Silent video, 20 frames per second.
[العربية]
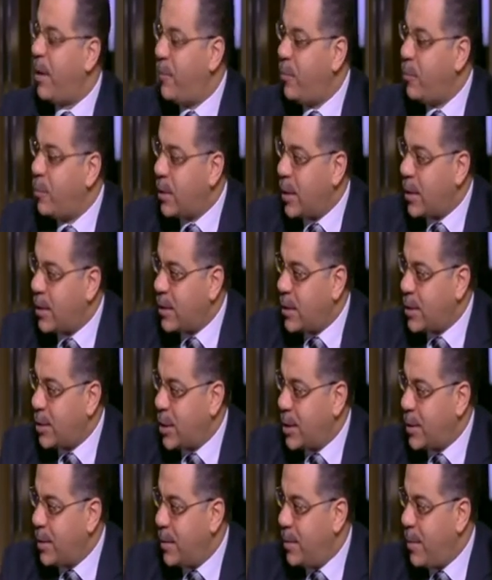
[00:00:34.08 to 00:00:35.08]

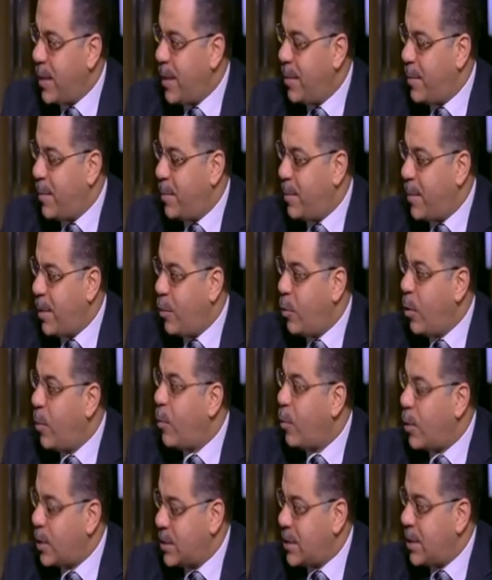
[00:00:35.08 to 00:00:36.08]
2013 ما, ما هو
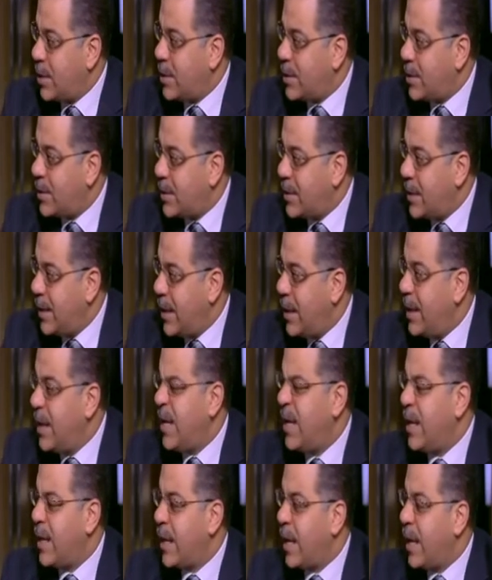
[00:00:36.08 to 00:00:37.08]
موثق
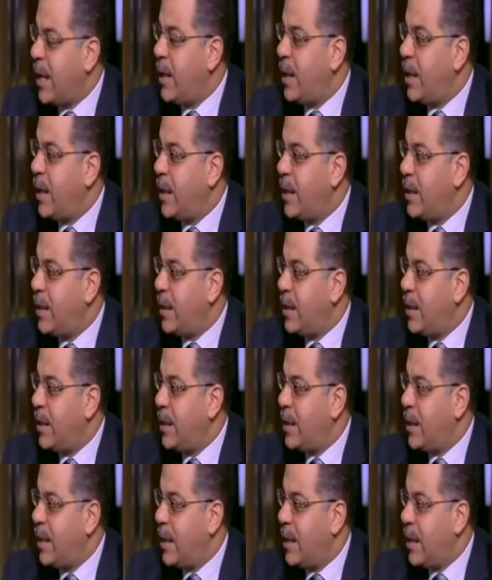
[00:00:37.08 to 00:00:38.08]
أن كان
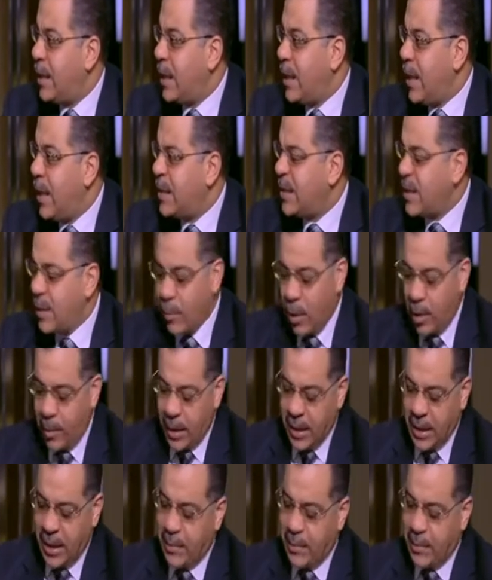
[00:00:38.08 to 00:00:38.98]
الجهاز المخابرات